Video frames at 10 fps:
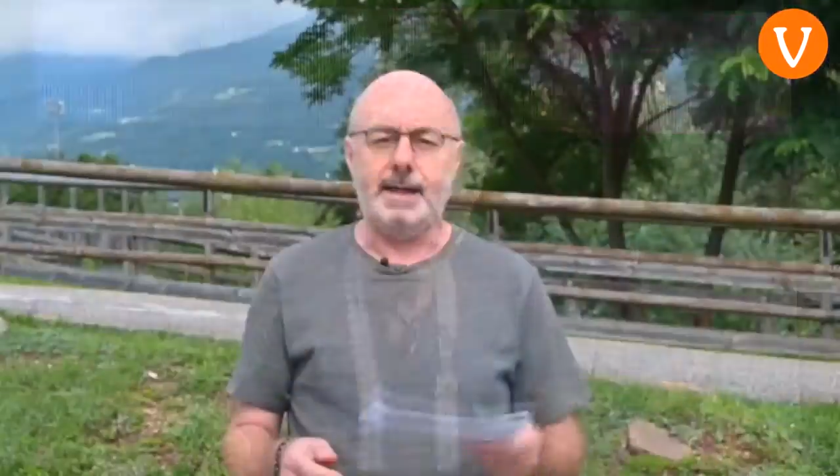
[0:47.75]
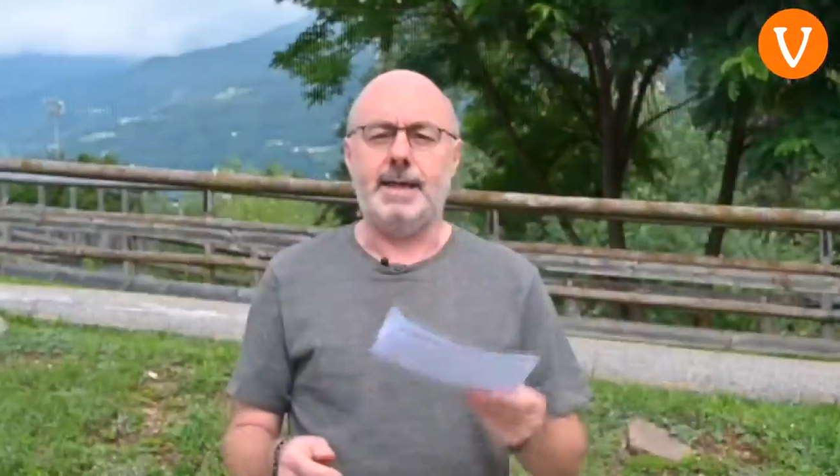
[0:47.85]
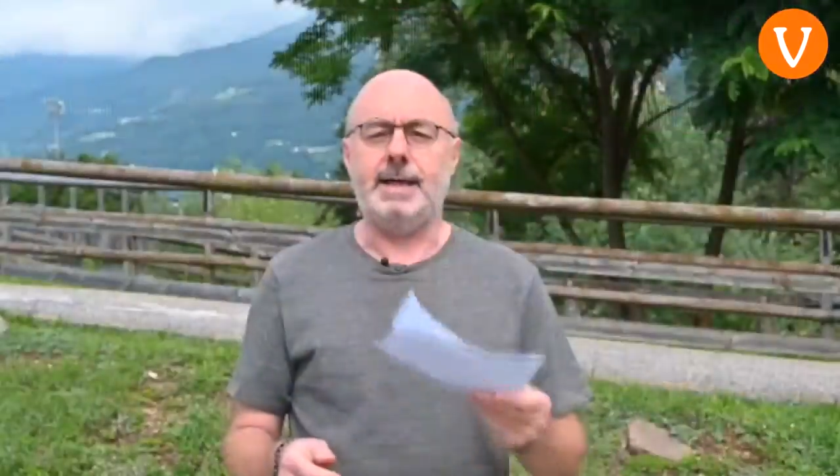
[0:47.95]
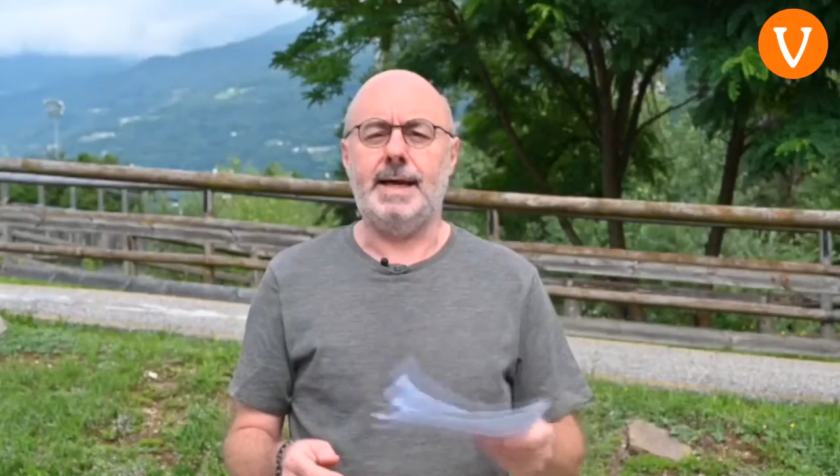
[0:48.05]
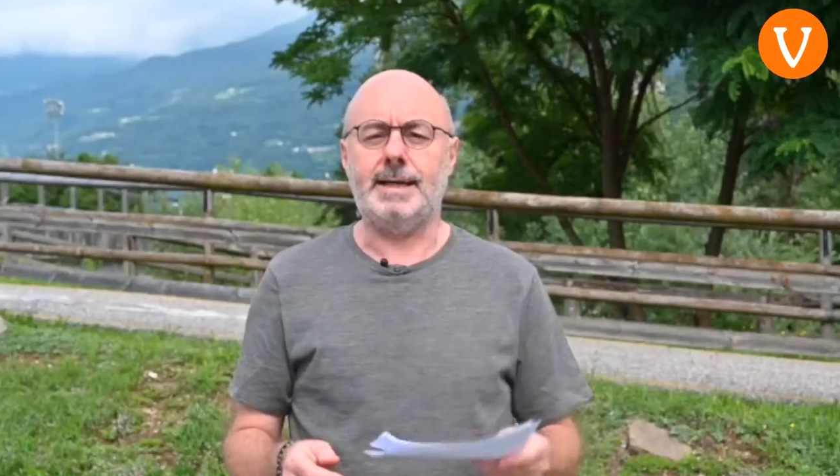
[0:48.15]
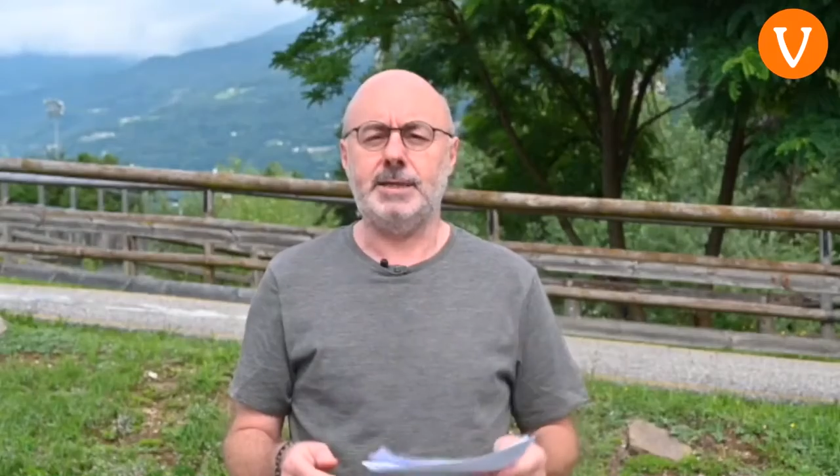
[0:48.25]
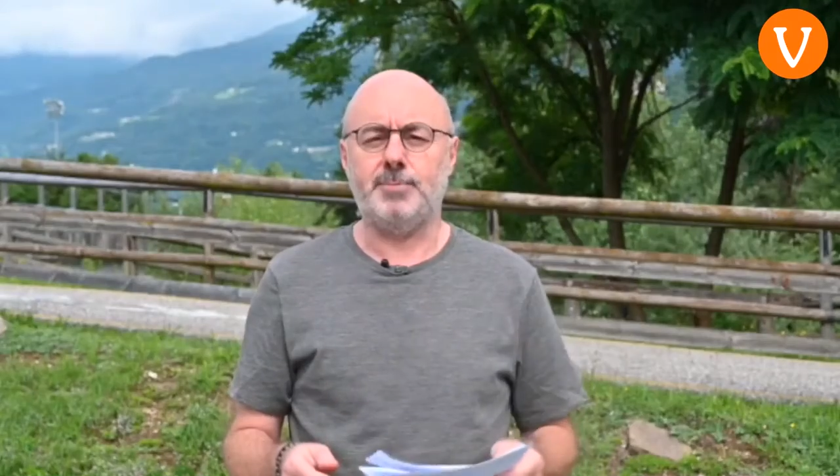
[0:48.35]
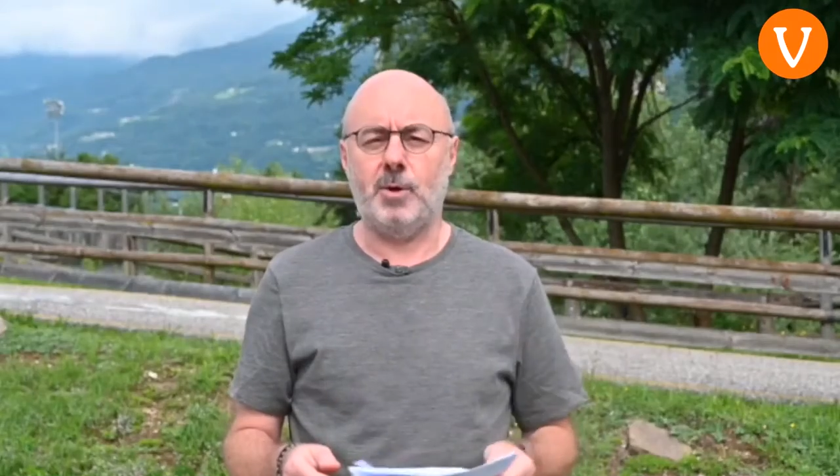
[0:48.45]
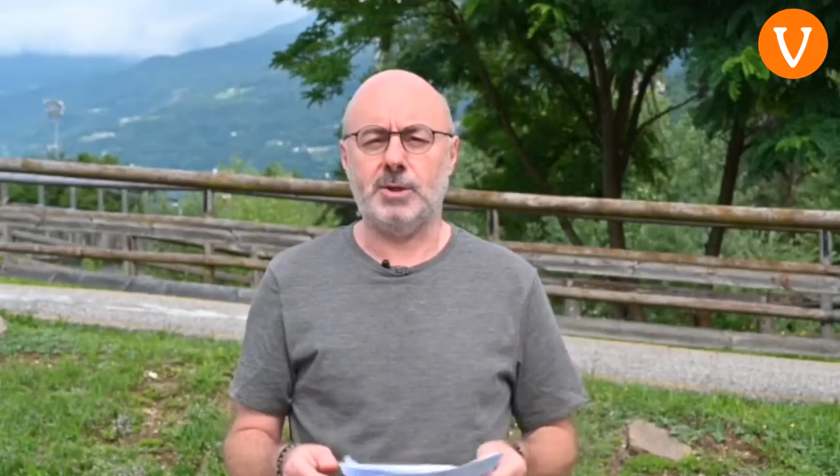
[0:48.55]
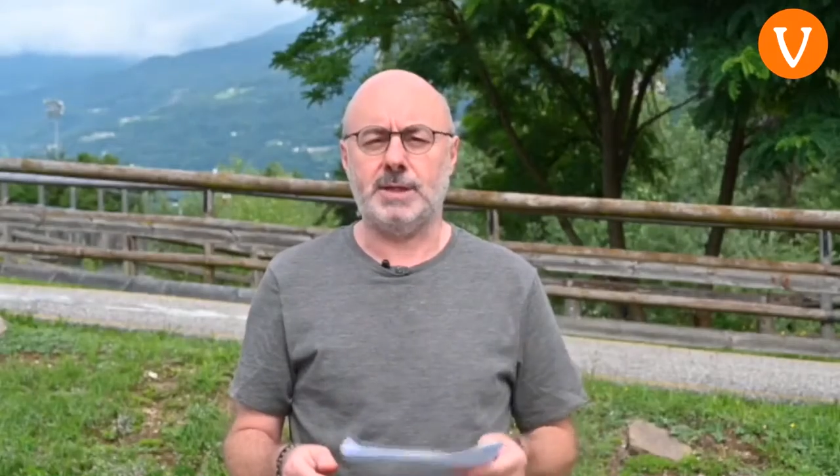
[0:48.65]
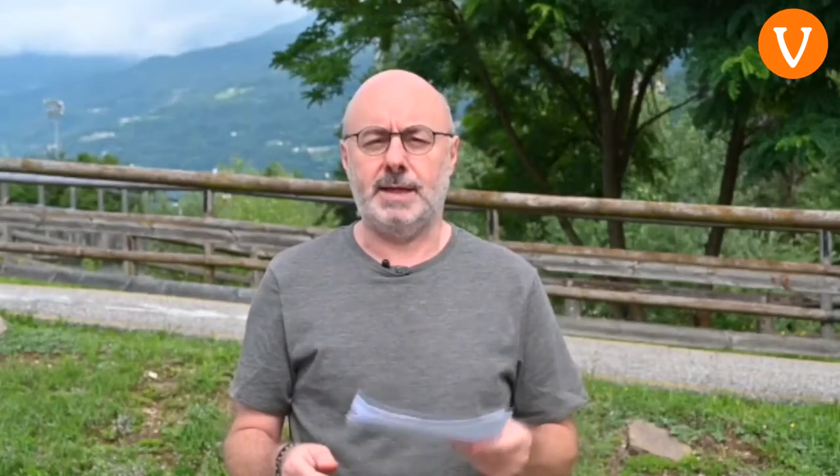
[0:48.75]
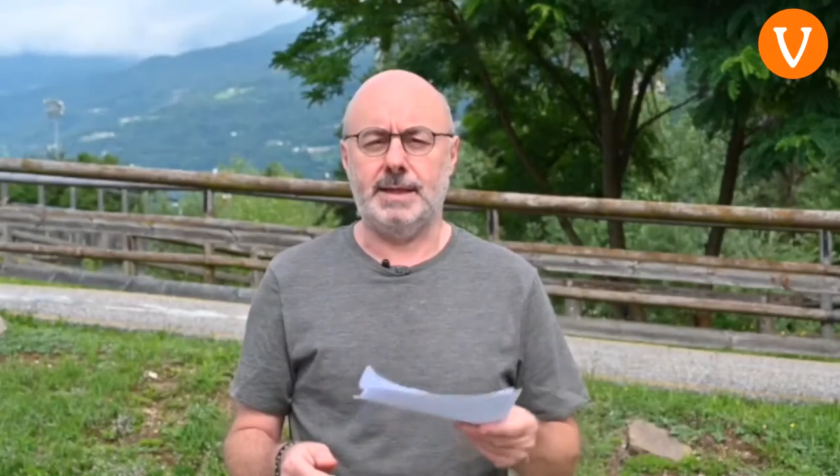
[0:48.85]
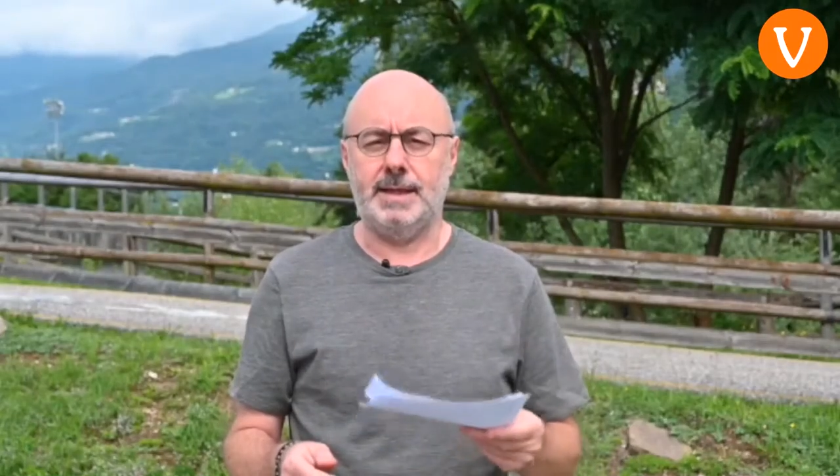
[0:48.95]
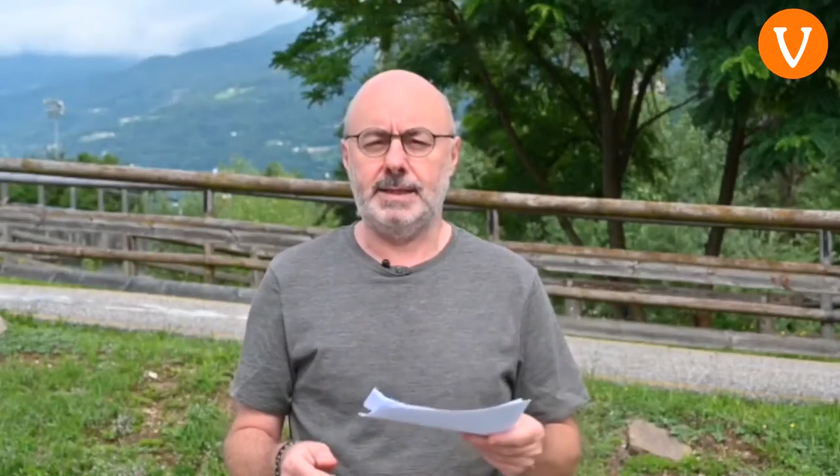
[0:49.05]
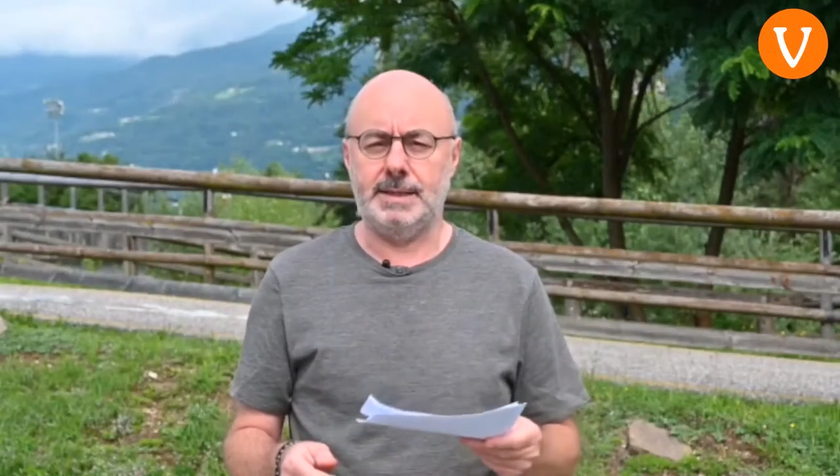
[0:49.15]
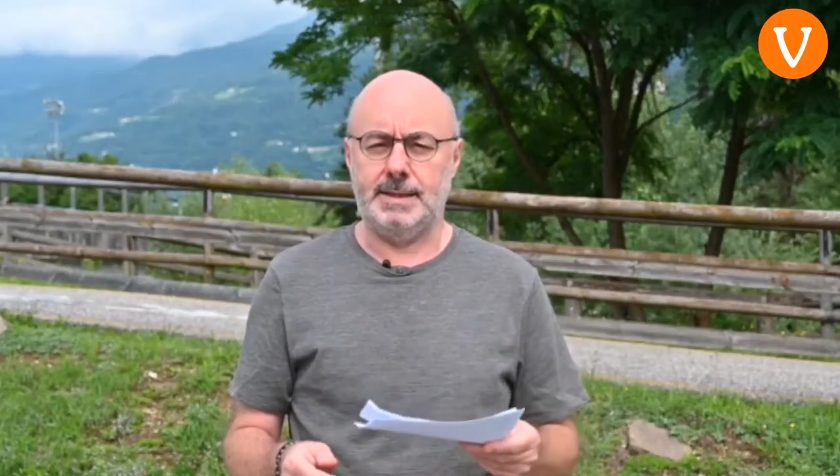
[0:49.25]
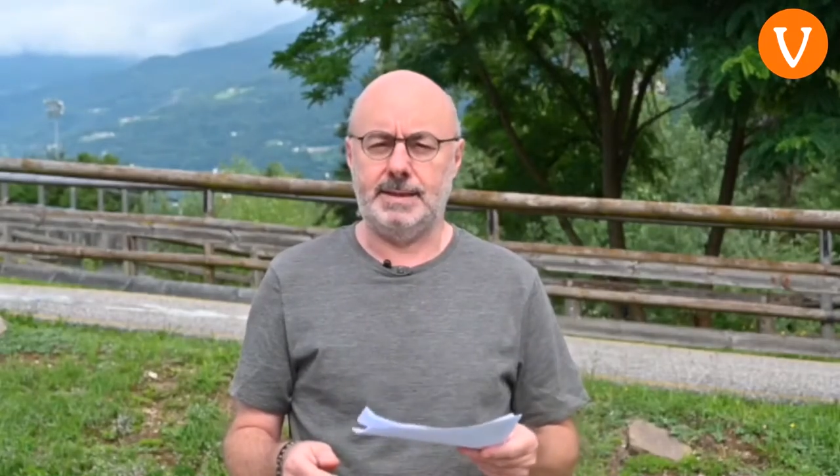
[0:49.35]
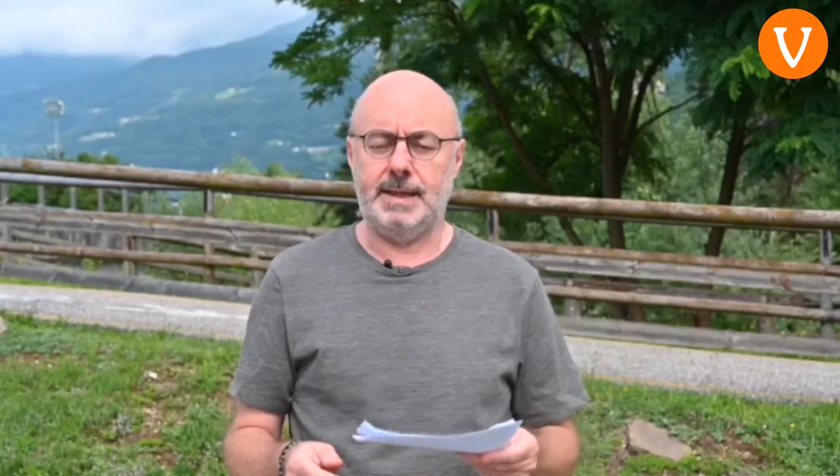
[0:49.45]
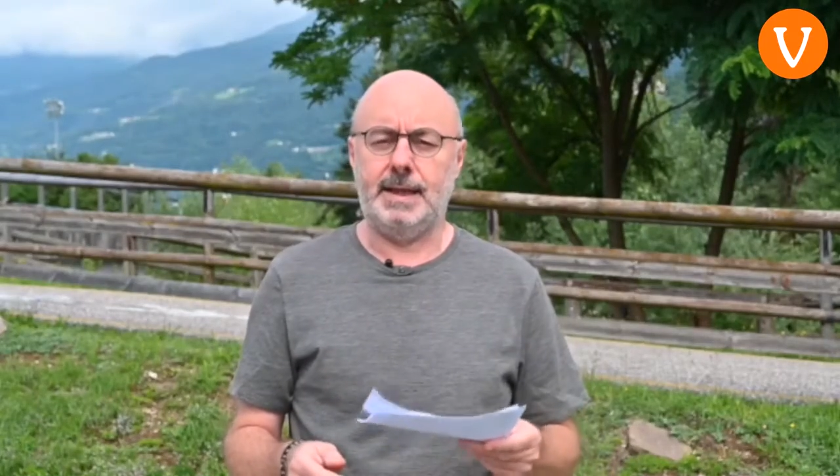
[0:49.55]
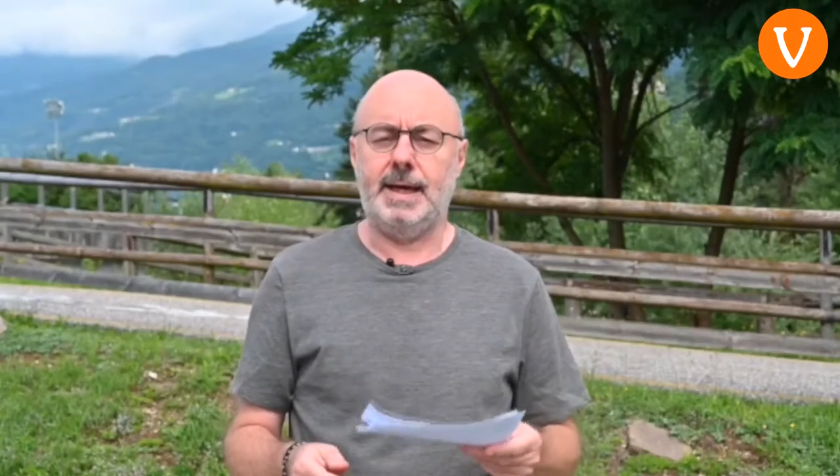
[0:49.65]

e la risposta della gente